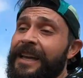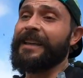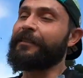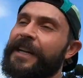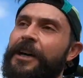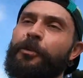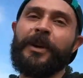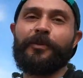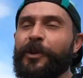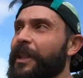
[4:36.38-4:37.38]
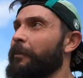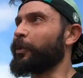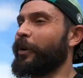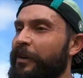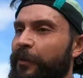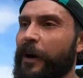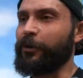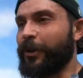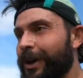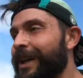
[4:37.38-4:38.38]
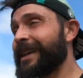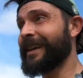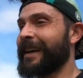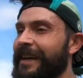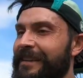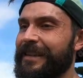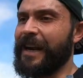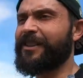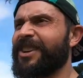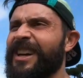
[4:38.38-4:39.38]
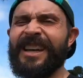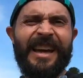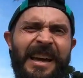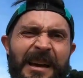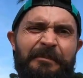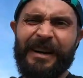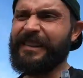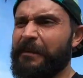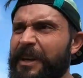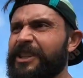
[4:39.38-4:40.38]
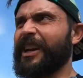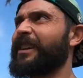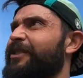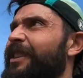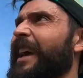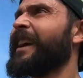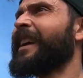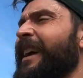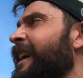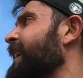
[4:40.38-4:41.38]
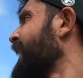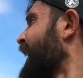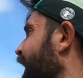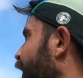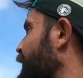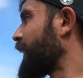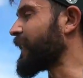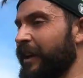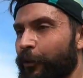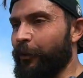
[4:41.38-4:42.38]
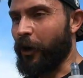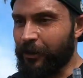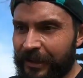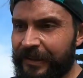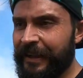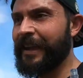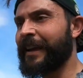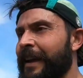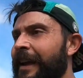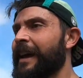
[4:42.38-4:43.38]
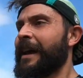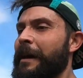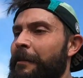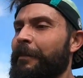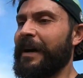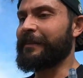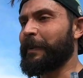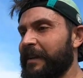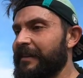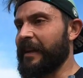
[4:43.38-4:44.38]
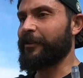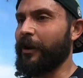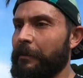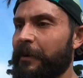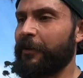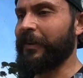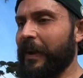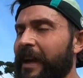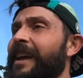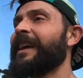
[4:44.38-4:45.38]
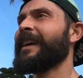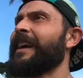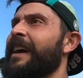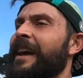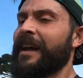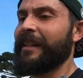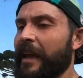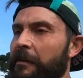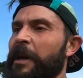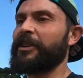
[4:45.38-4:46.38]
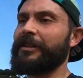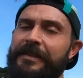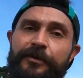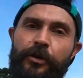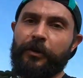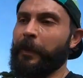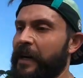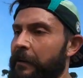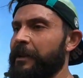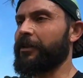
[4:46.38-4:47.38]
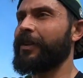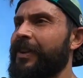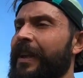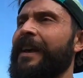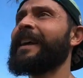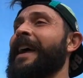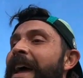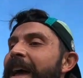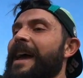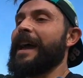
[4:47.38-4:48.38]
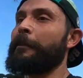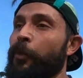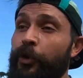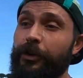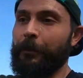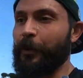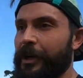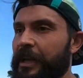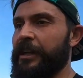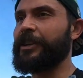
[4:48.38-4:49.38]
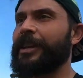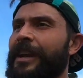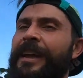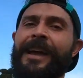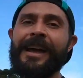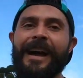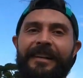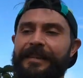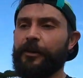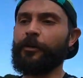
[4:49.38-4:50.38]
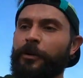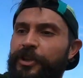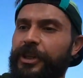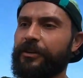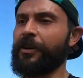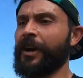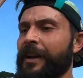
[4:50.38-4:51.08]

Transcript: que vai dar o mesmo tempo do asfalto, certo? Basicamente é isso, né? Eu fiquei dando voltas, mas para dizer isso aí para você, tenha em mente esses dois parâmetros. É muito importante, assim como eu digo,